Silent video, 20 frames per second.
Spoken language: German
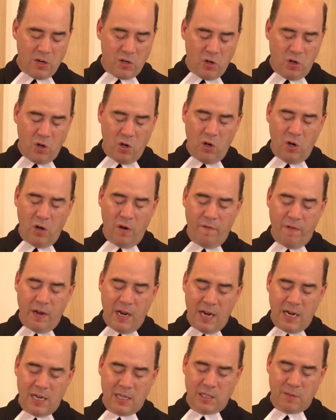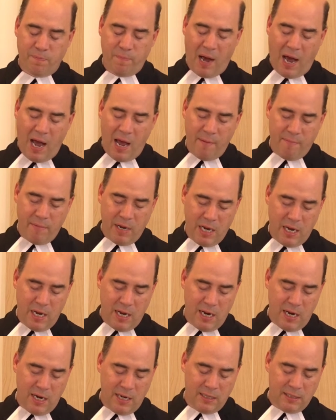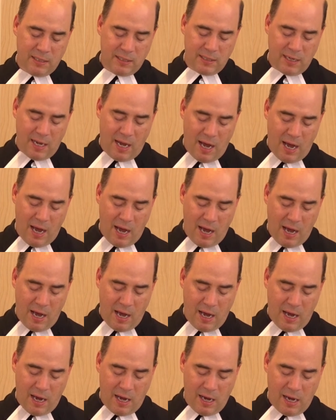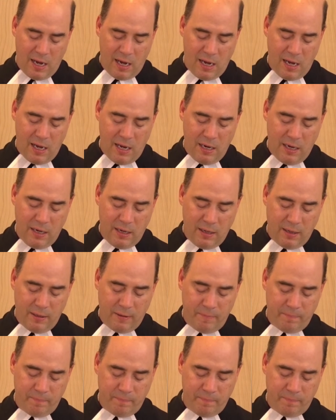du wirst bei mir sein.